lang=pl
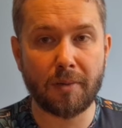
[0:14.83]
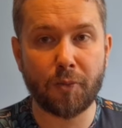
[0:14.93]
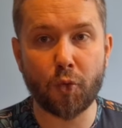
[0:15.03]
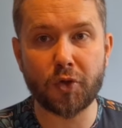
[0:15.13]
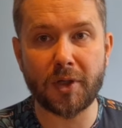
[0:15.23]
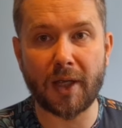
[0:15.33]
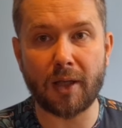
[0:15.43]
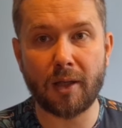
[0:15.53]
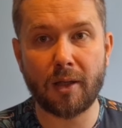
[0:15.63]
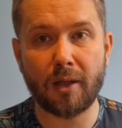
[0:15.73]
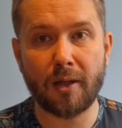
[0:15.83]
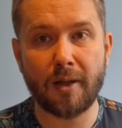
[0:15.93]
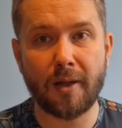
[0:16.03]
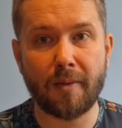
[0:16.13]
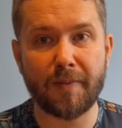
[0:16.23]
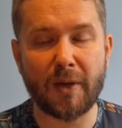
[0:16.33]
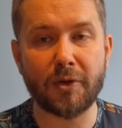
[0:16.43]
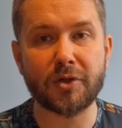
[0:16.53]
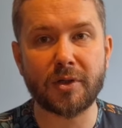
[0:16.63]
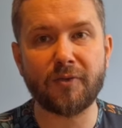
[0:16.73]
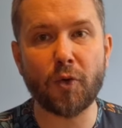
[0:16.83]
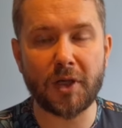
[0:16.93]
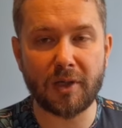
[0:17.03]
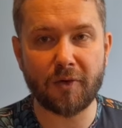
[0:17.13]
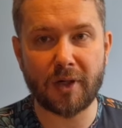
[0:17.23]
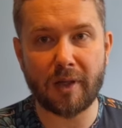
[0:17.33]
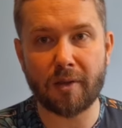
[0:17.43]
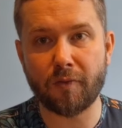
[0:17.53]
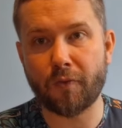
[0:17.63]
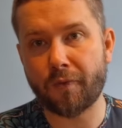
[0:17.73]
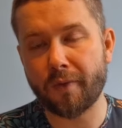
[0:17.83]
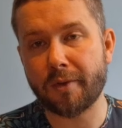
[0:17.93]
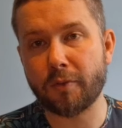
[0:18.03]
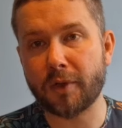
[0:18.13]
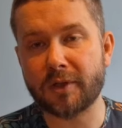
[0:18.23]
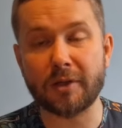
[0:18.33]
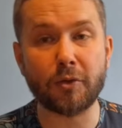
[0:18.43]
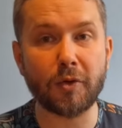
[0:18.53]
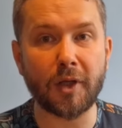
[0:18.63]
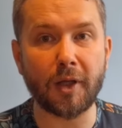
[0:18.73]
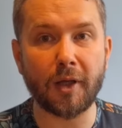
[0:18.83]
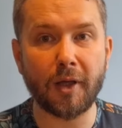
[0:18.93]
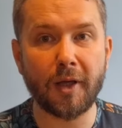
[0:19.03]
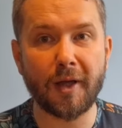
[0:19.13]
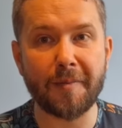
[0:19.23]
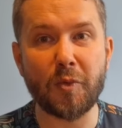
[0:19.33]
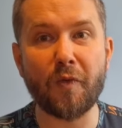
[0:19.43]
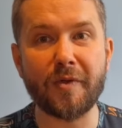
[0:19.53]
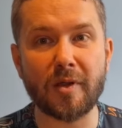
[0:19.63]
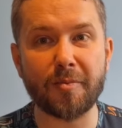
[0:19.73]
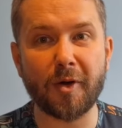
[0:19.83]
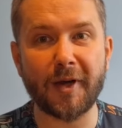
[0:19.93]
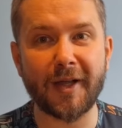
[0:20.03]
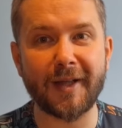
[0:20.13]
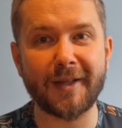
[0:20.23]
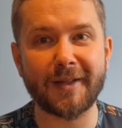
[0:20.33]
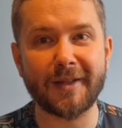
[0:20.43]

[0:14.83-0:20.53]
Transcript: Później miał jeszcze dwóch innych wokalistów, z których ten drugi był w zespole